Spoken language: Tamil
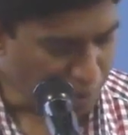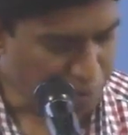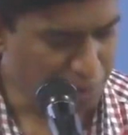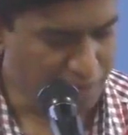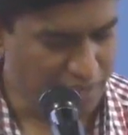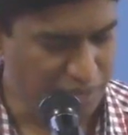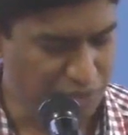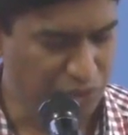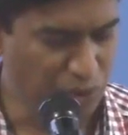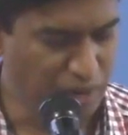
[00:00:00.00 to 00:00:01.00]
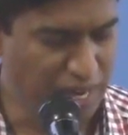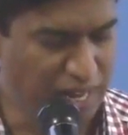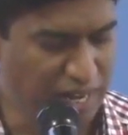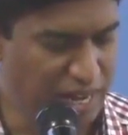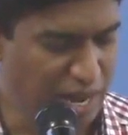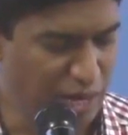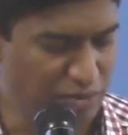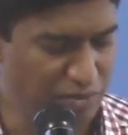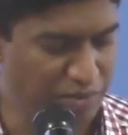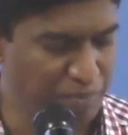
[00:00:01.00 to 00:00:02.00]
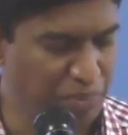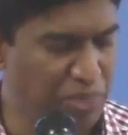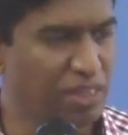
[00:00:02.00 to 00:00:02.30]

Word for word: அப்படிப்பட்ட சூழ்நிலையில் ஆண்டவர்